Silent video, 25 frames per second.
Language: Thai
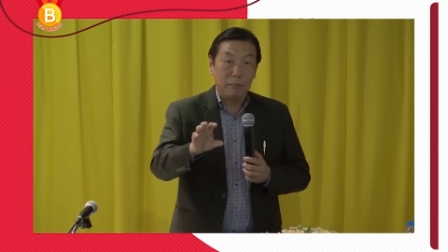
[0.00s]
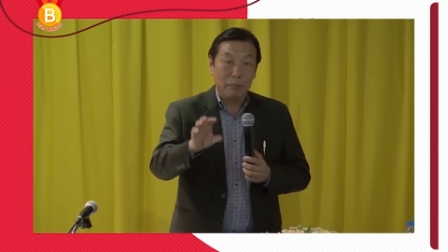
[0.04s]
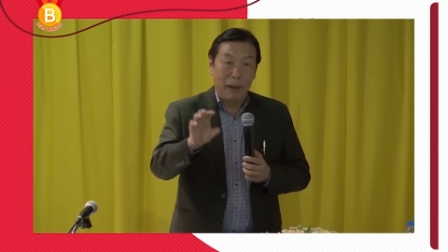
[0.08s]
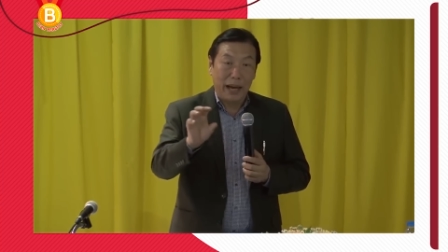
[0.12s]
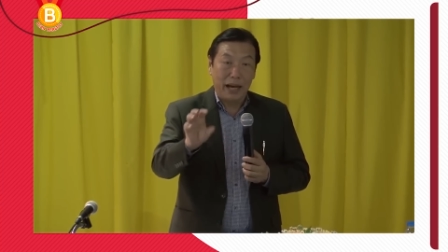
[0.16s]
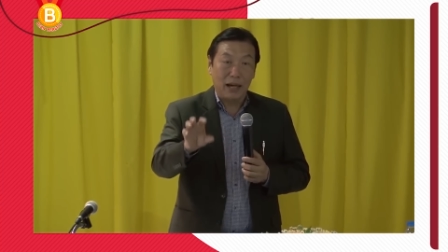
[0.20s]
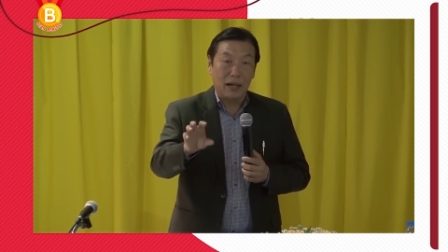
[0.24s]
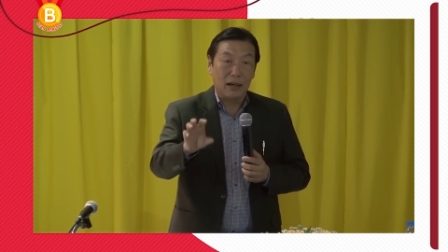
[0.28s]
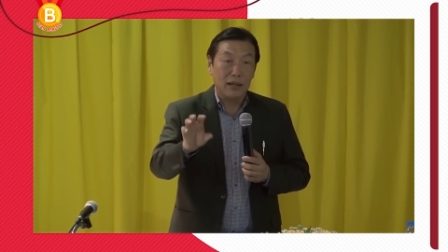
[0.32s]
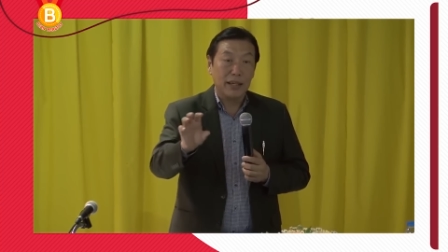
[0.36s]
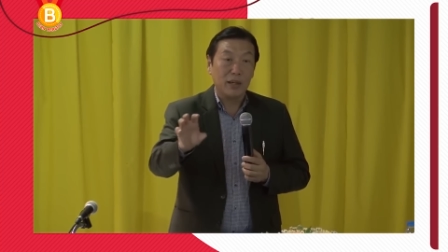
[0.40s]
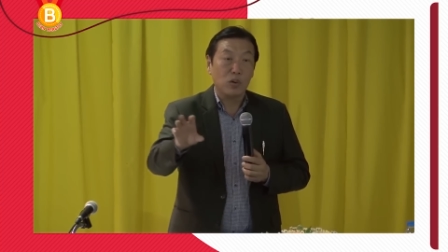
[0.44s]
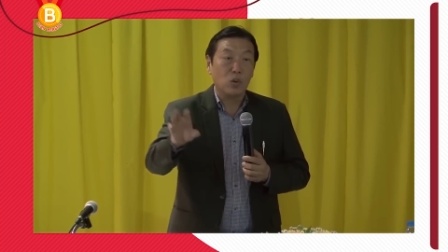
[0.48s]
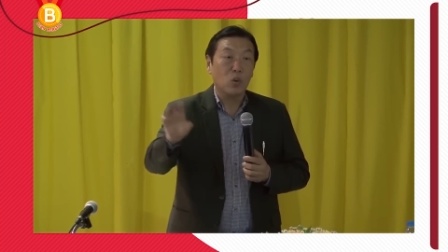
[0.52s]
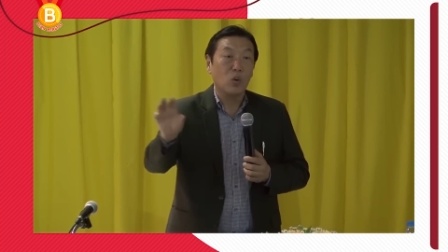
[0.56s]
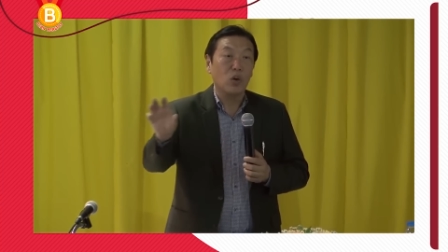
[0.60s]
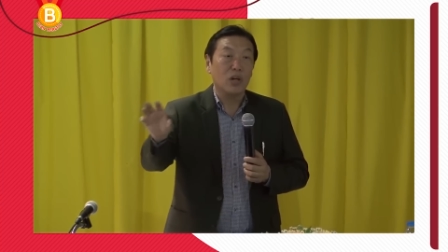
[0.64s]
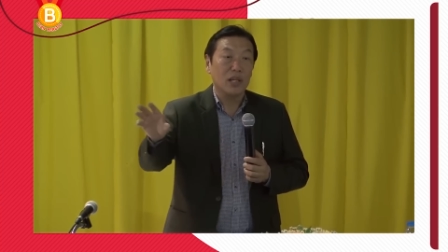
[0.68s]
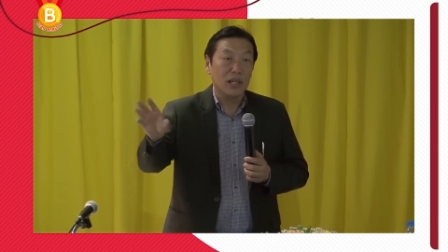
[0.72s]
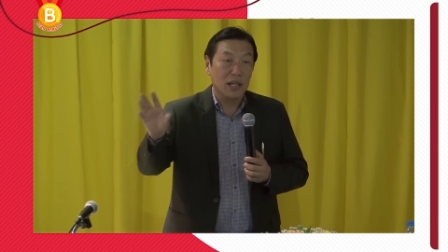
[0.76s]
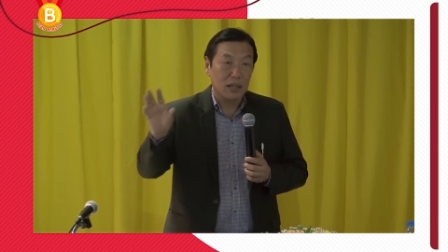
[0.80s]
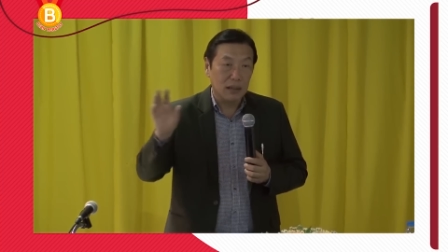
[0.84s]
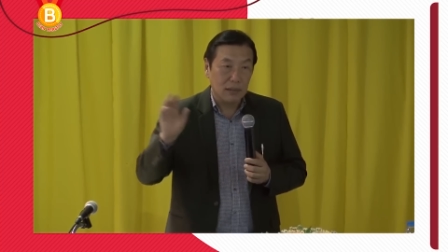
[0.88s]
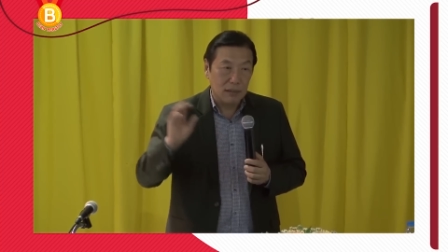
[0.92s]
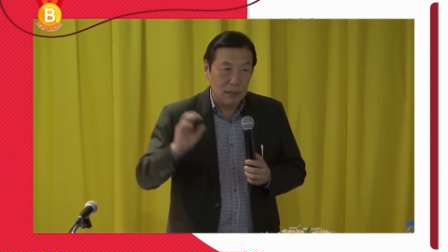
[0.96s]
แบ่งเข้าในครัว
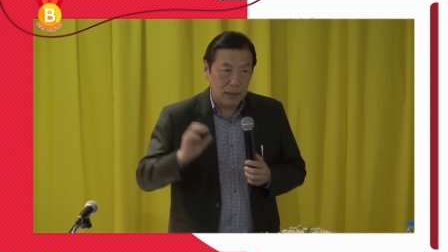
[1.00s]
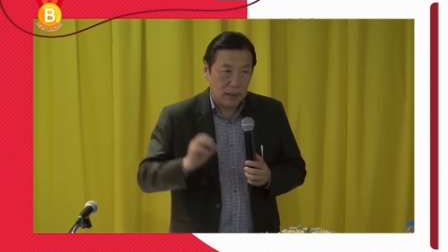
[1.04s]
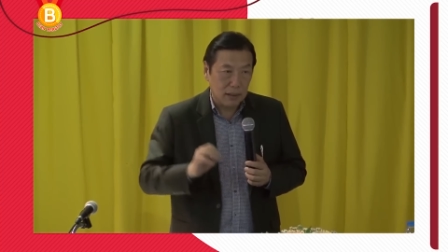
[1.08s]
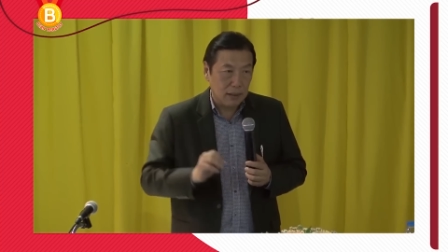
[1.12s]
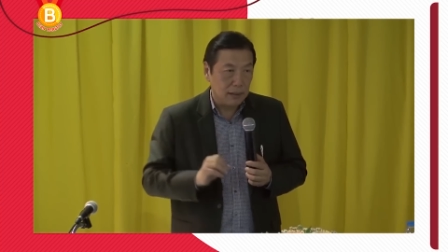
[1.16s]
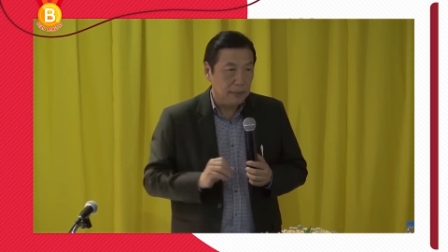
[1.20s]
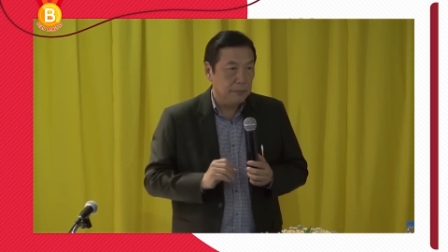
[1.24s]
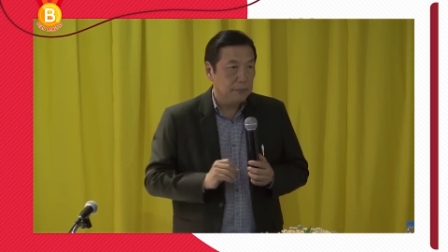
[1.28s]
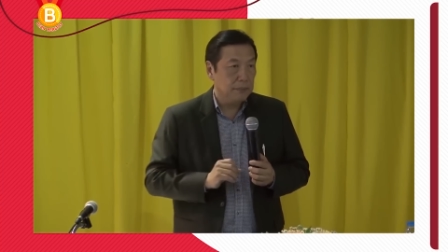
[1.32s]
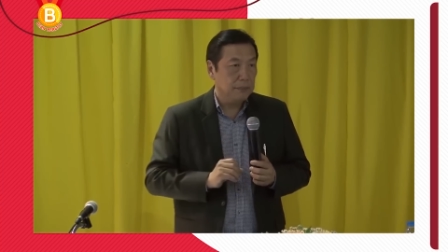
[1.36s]
เรือนเราเลย